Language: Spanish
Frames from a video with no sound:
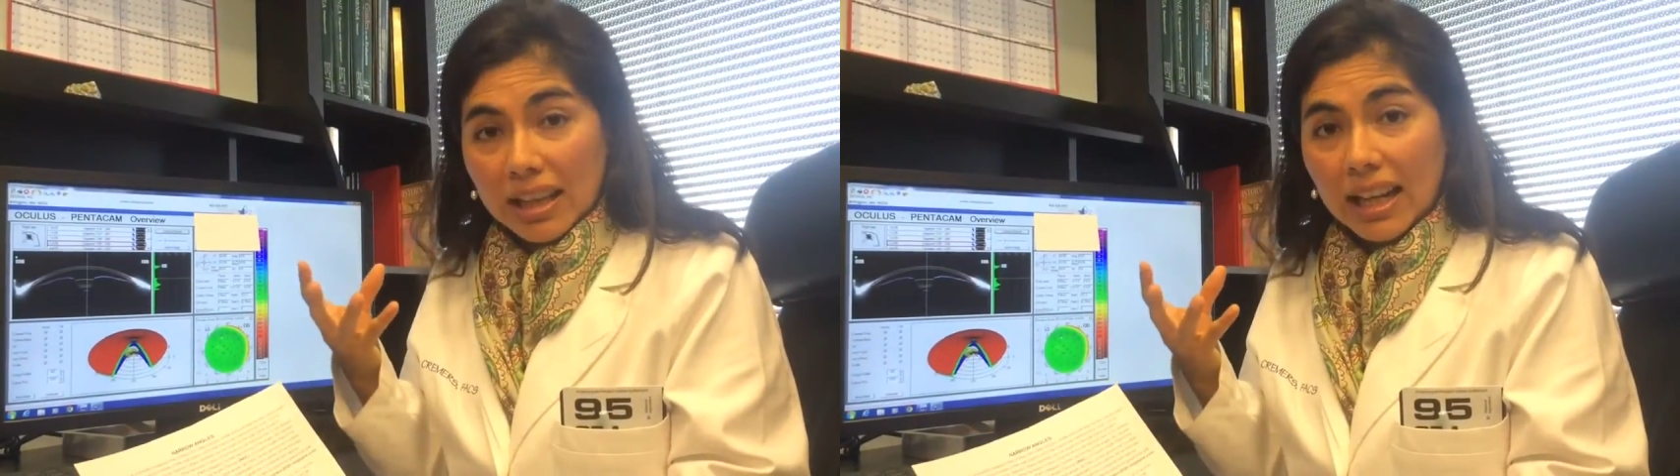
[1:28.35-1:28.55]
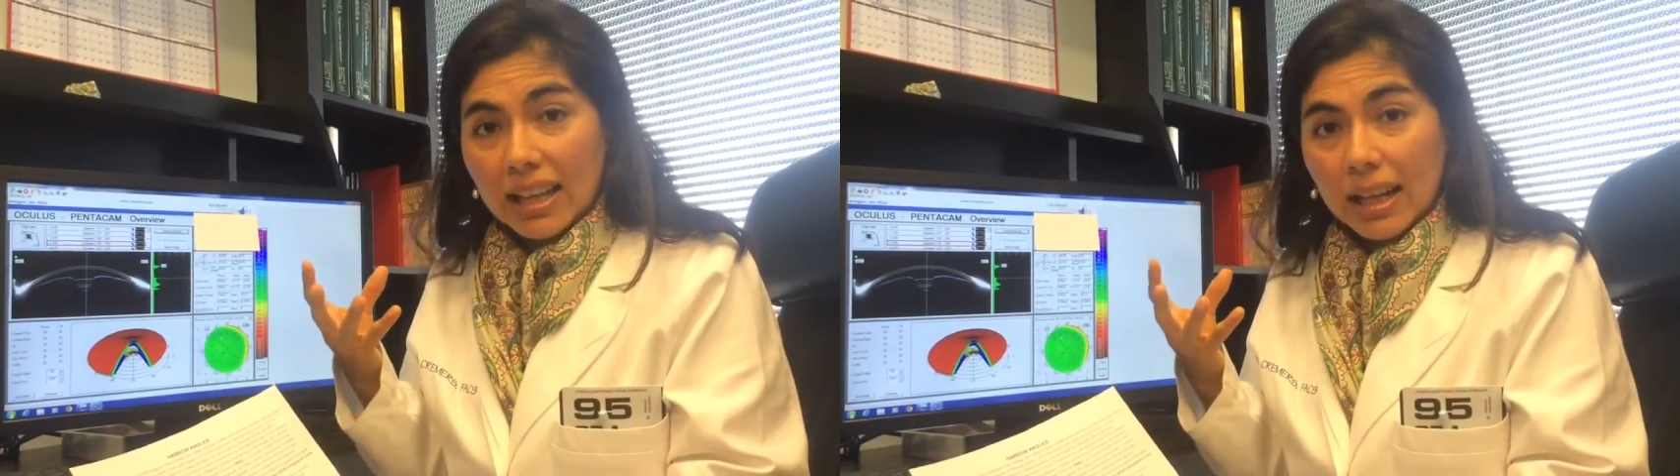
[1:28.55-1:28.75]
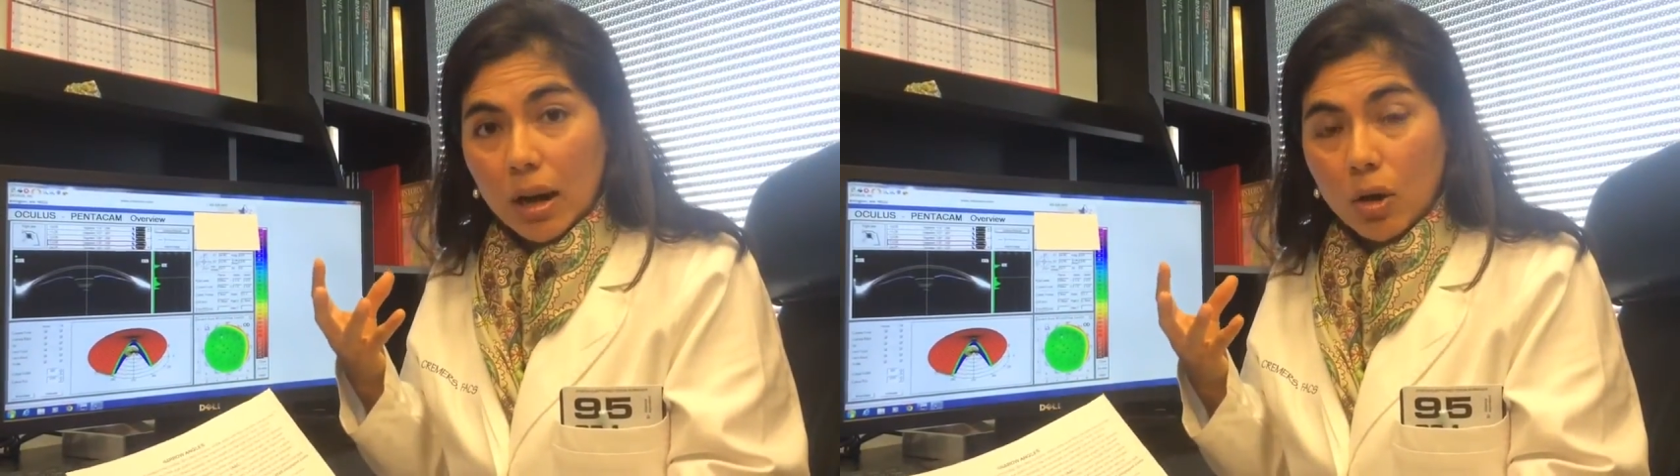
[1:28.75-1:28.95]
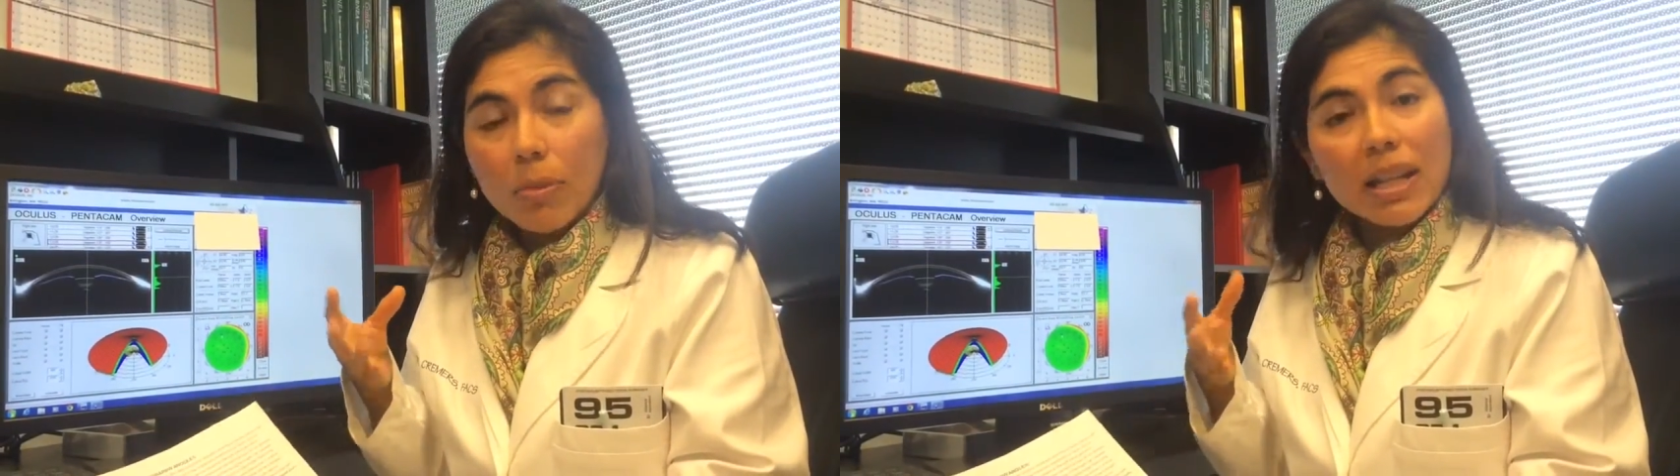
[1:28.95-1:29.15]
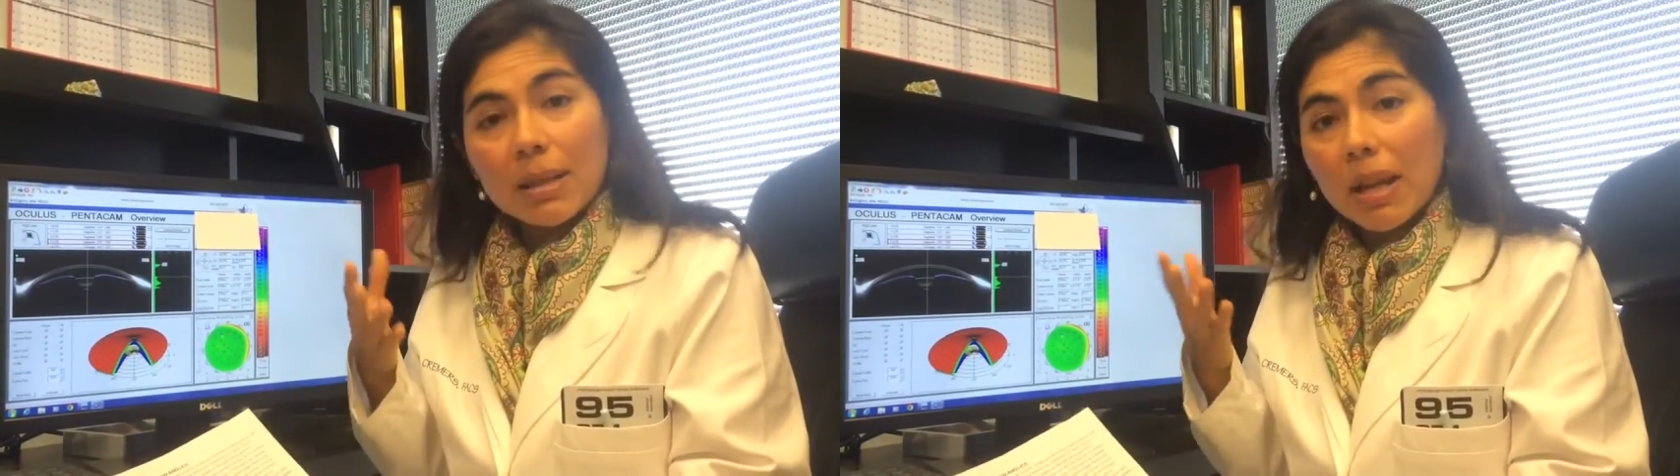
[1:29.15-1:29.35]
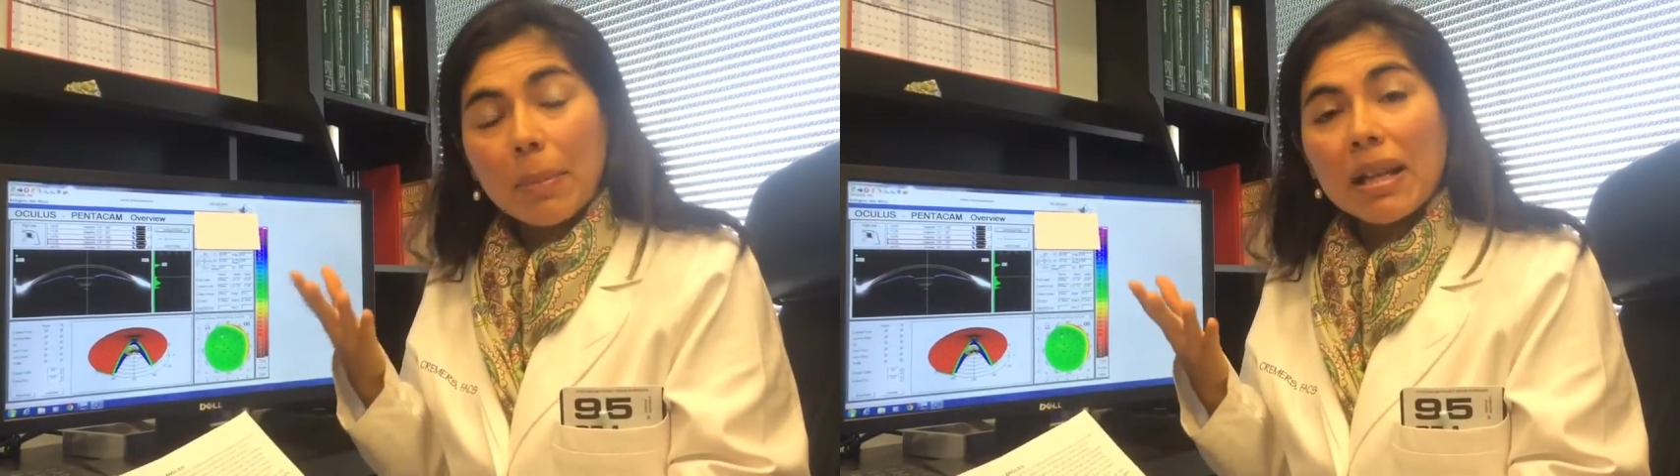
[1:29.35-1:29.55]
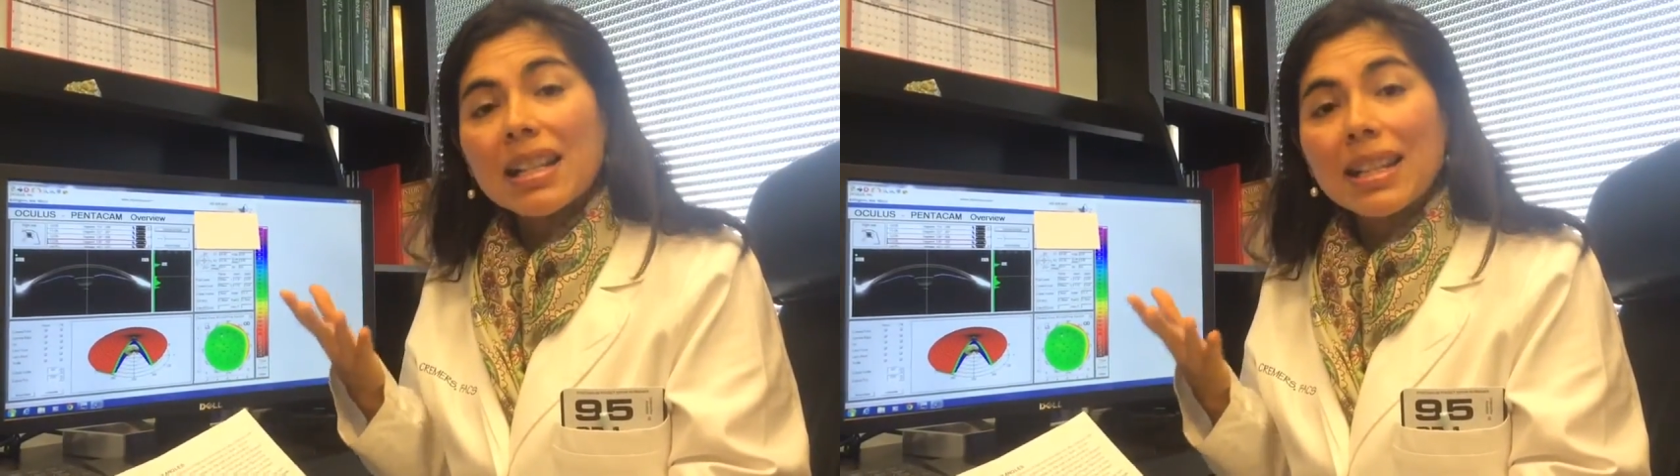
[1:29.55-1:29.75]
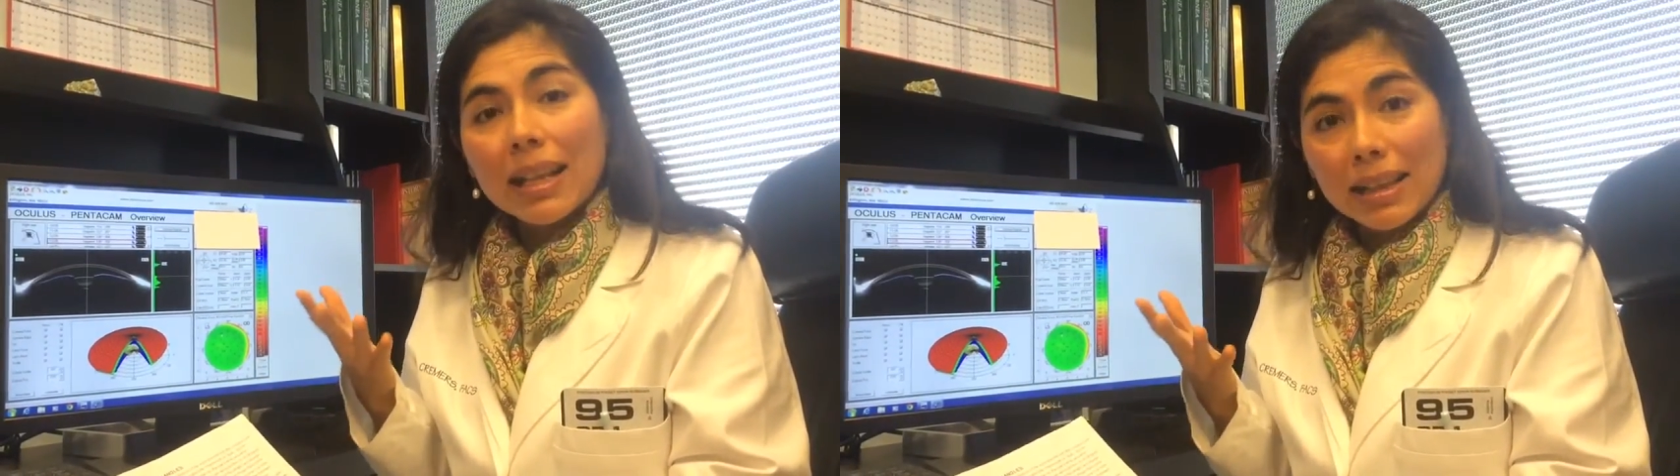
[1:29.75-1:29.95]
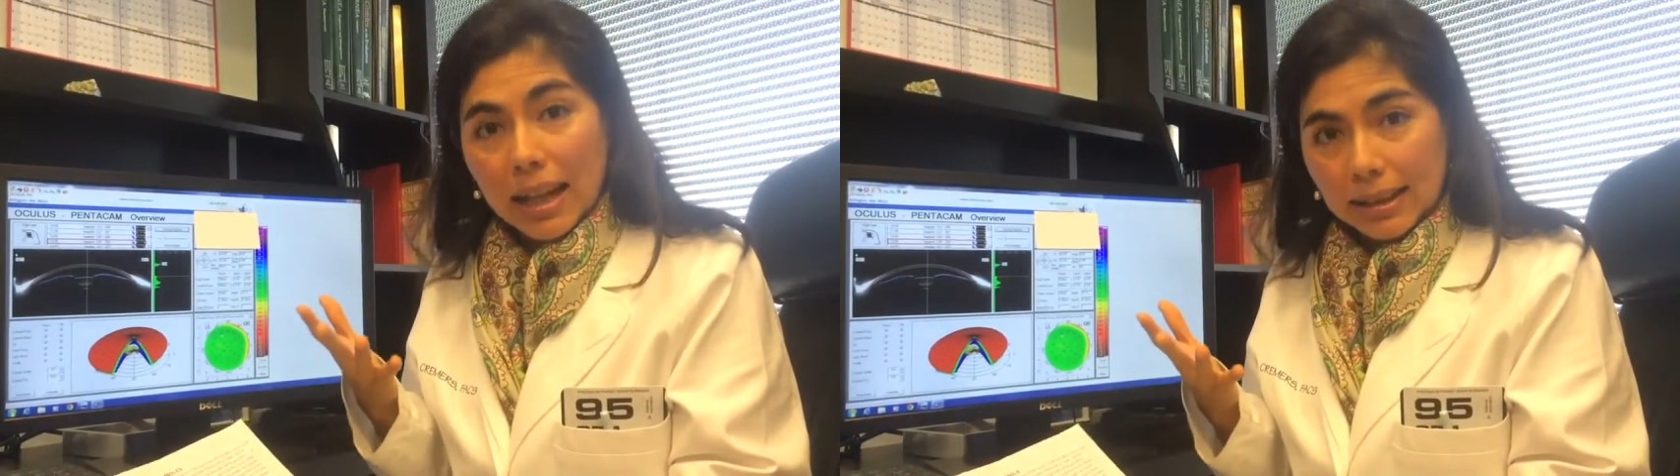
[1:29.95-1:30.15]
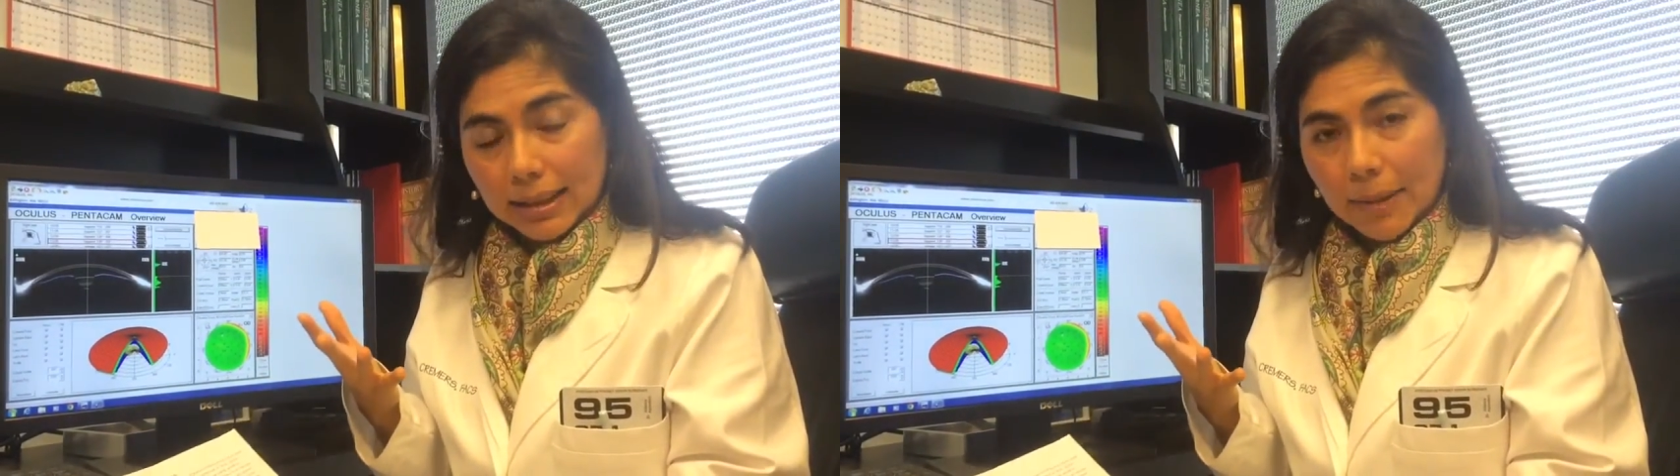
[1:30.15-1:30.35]
ataque de glaucoma que está
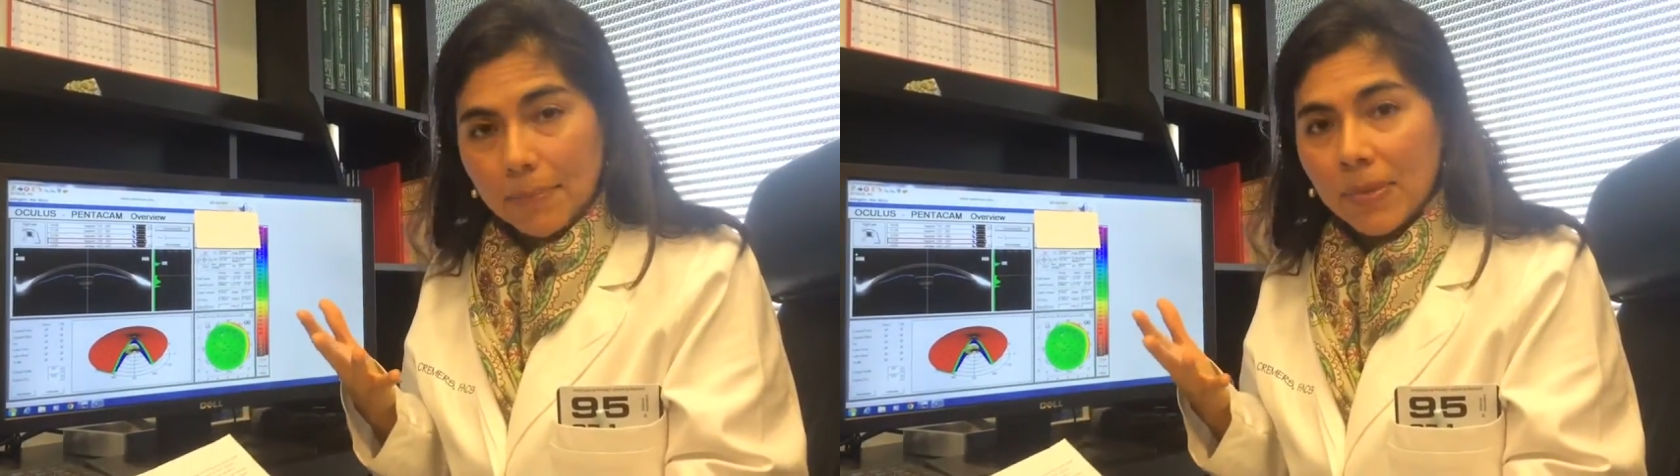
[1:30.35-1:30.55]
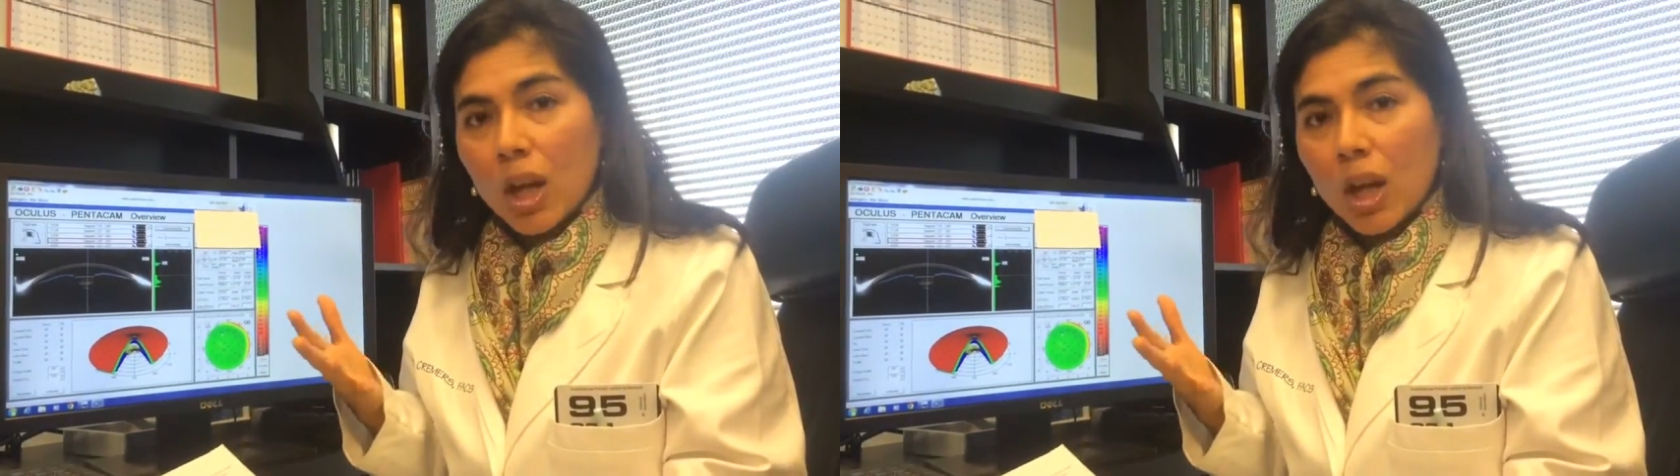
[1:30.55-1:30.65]
bastante alto.